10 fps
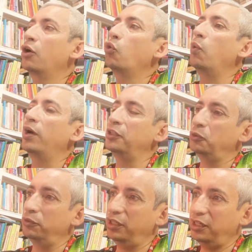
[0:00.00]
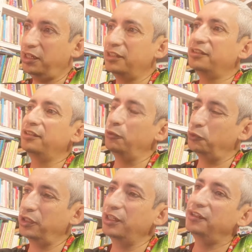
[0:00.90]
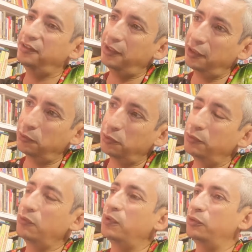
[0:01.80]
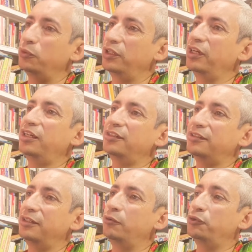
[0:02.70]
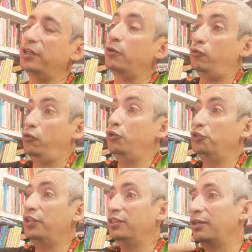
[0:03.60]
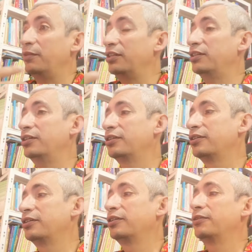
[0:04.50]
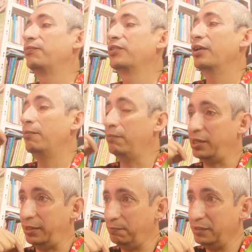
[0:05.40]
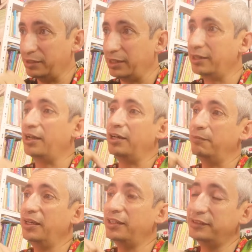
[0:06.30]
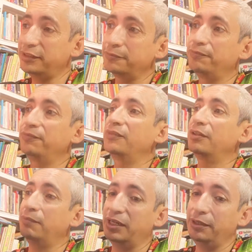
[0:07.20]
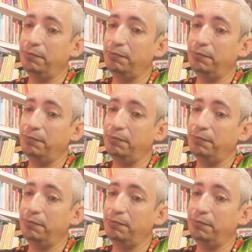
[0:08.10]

Cuando dejas de usar el cerebro, cuando dejas de usarlo conscientemente, va a empezar a envejecer. Van a